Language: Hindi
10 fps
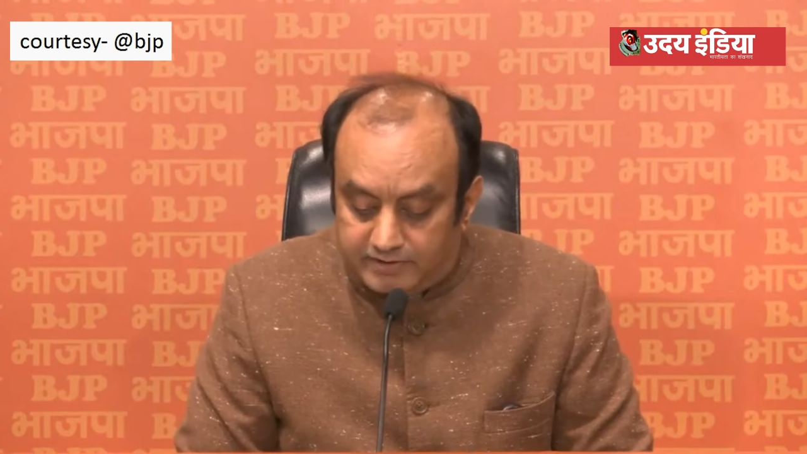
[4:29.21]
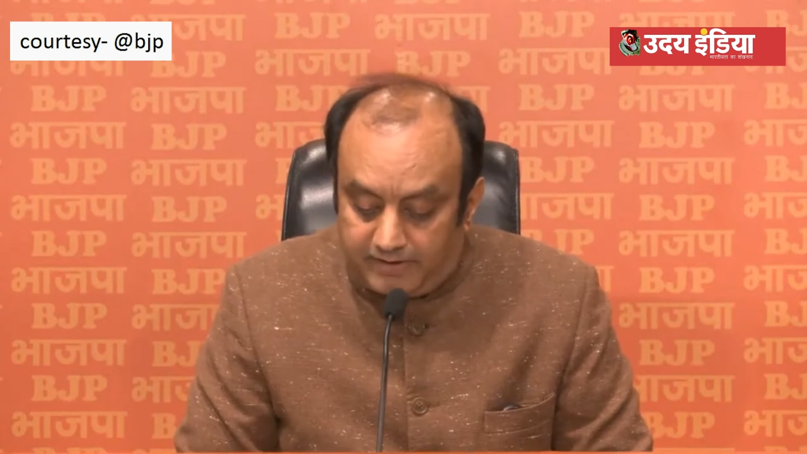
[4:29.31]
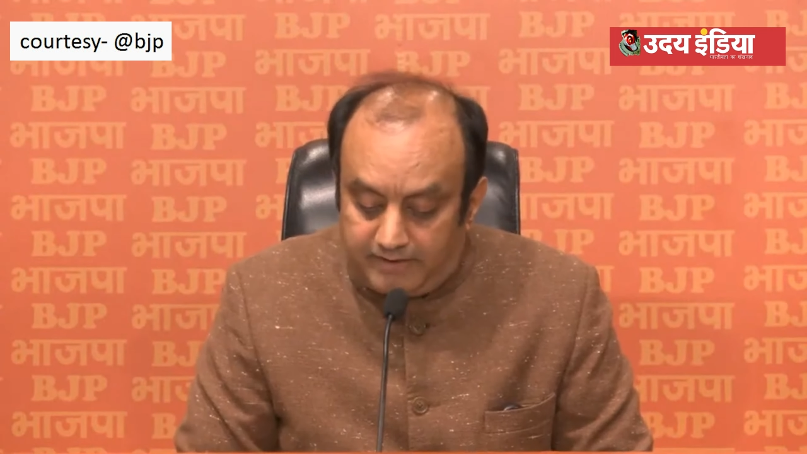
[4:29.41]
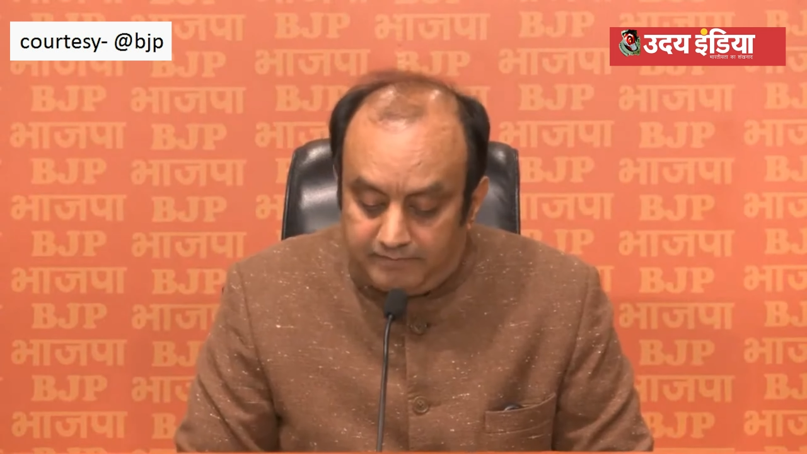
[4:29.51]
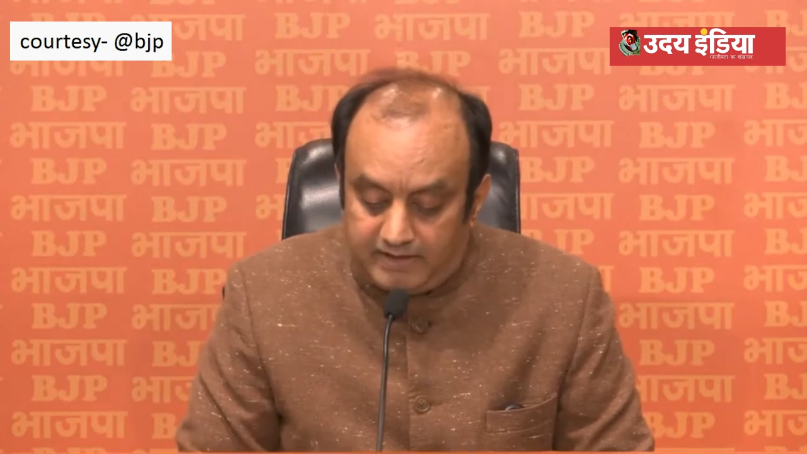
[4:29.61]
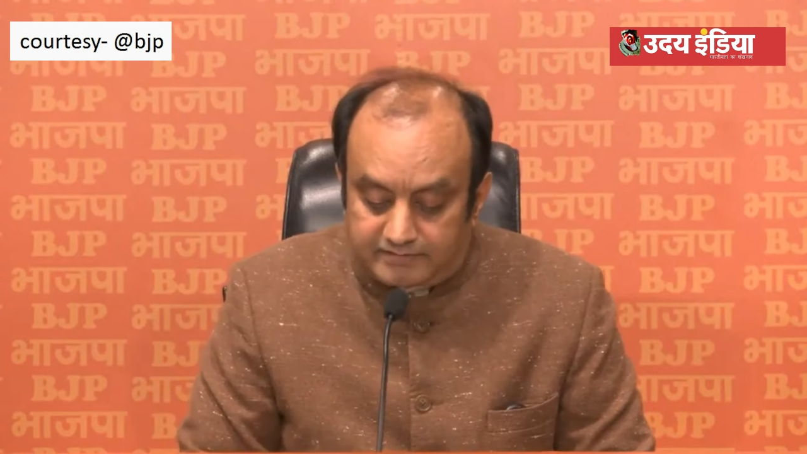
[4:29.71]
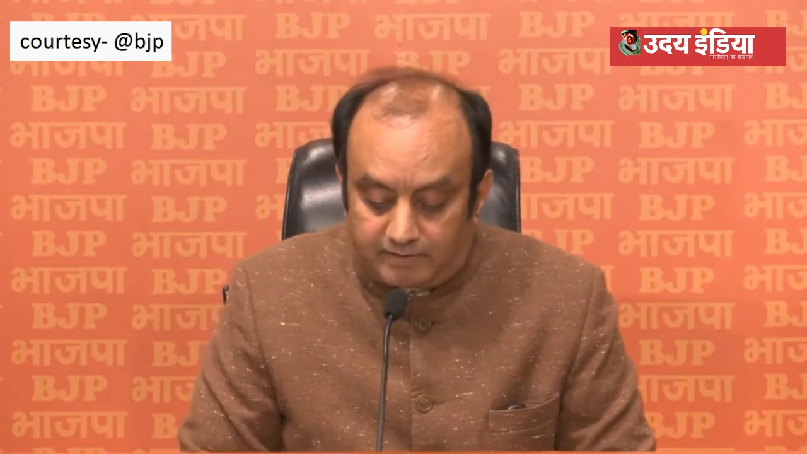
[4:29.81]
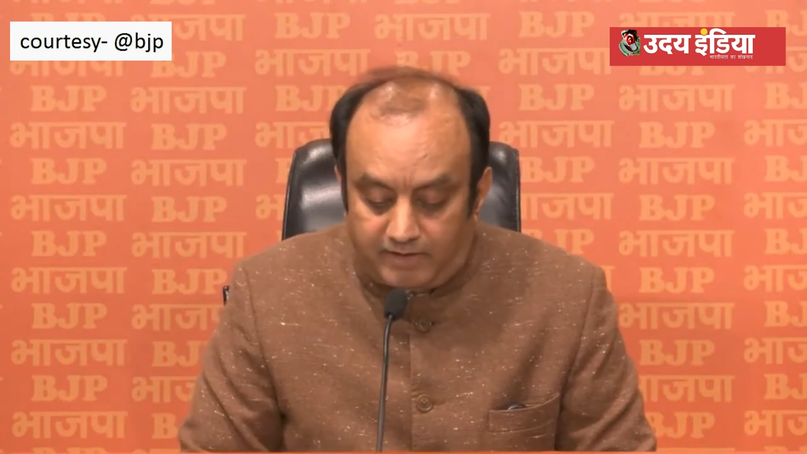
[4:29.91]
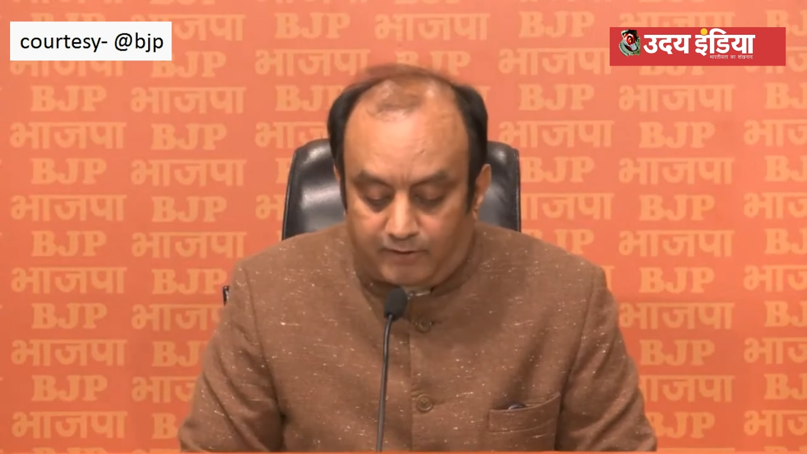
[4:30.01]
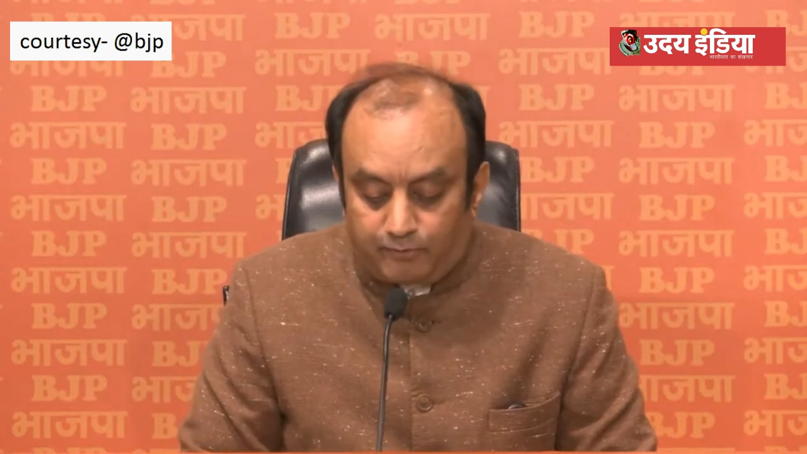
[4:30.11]
समय में
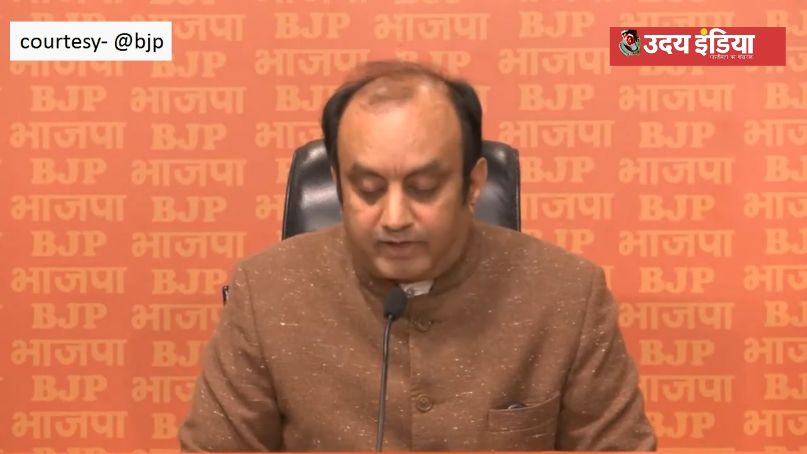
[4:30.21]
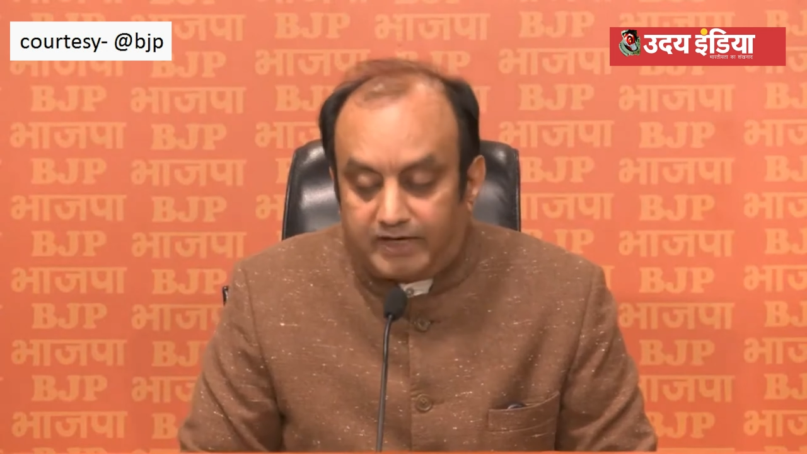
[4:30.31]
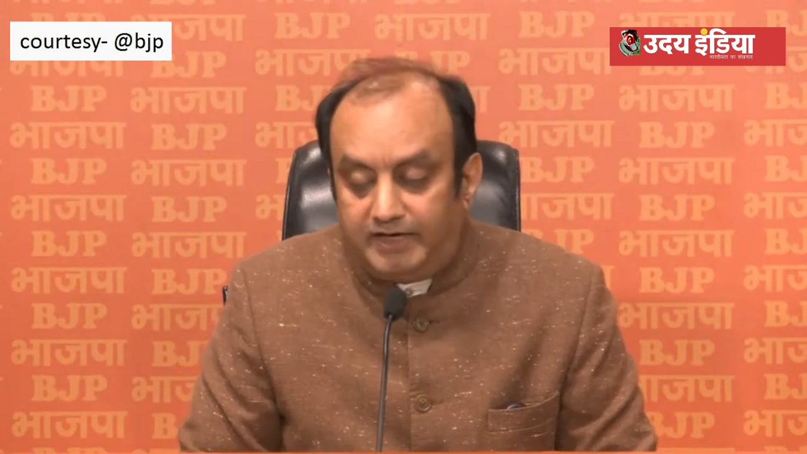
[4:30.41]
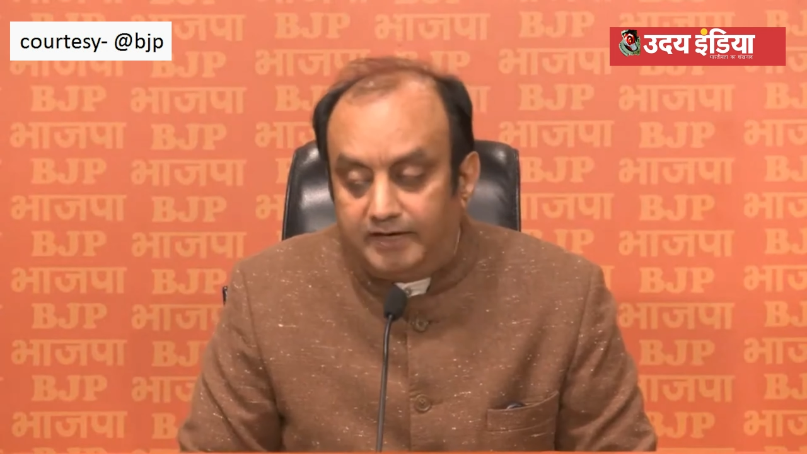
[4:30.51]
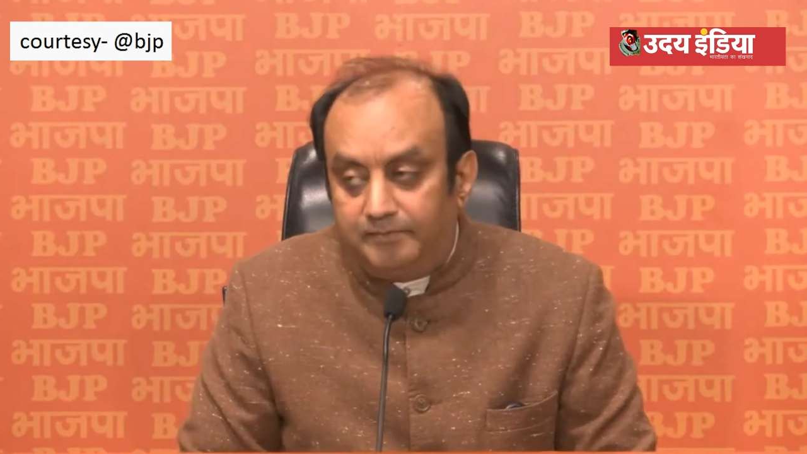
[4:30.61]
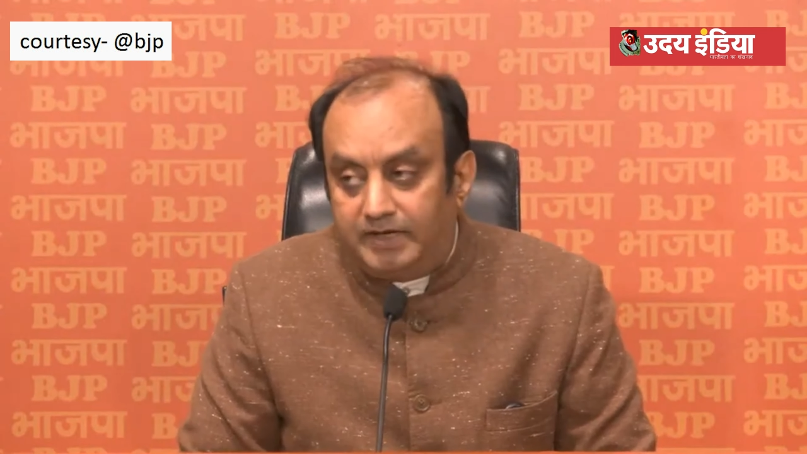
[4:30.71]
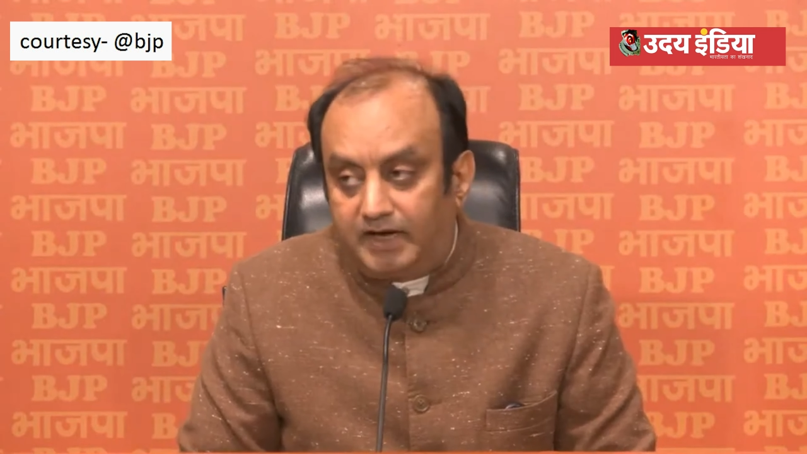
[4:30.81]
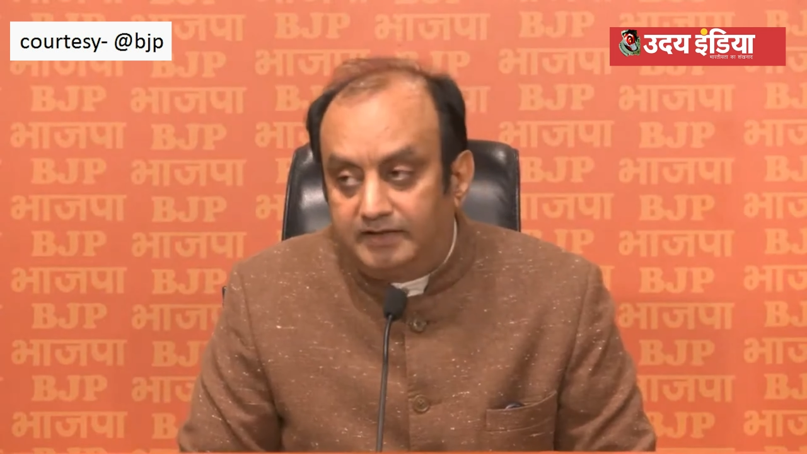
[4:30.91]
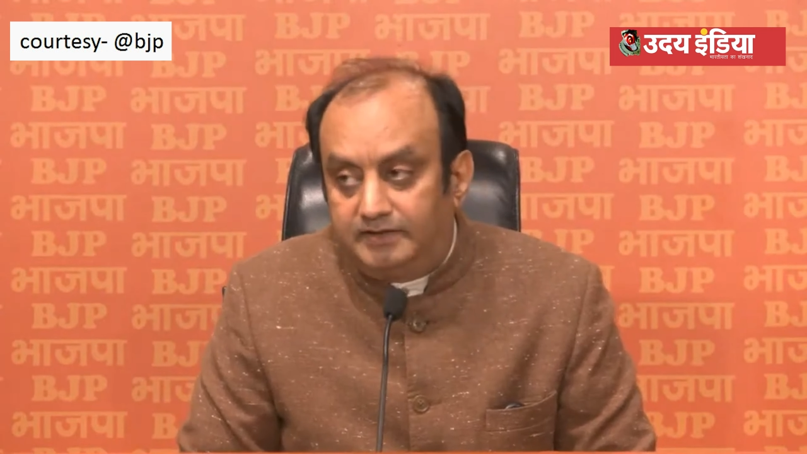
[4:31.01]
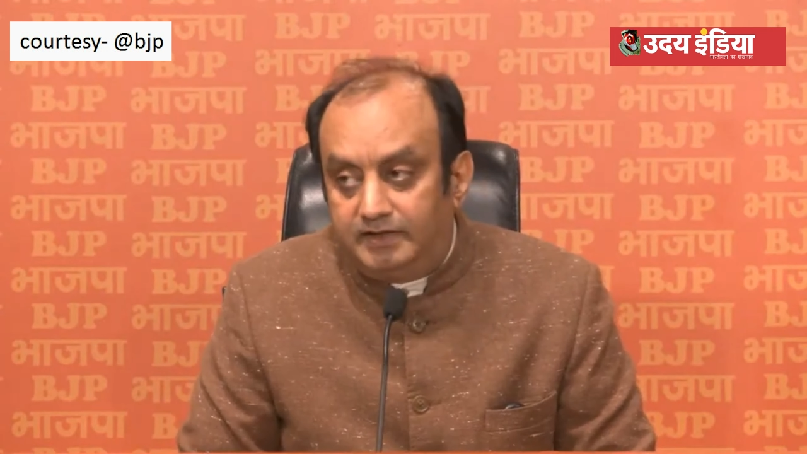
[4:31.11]
समारोह के लिए मेरा